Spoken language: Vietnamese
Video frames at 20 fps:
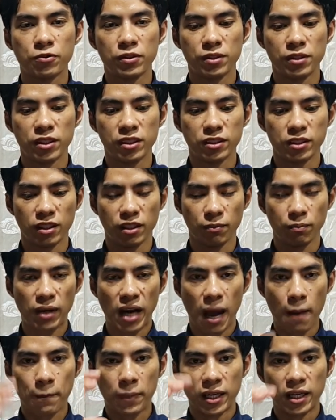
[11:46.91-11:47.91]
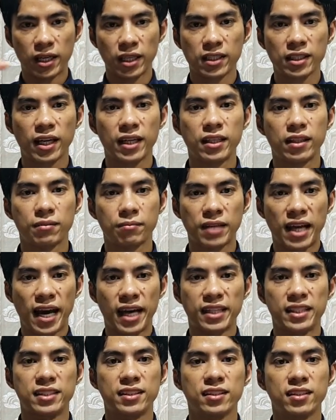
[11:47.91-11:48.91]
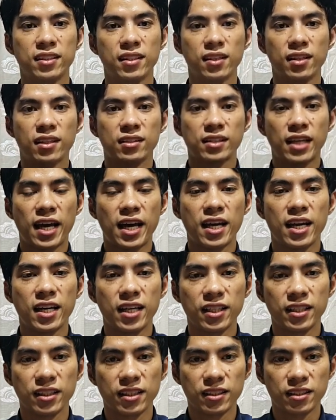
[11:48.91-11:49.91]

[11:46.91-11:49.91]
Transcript: thưa phạ phần lớn hay nâng đầy tại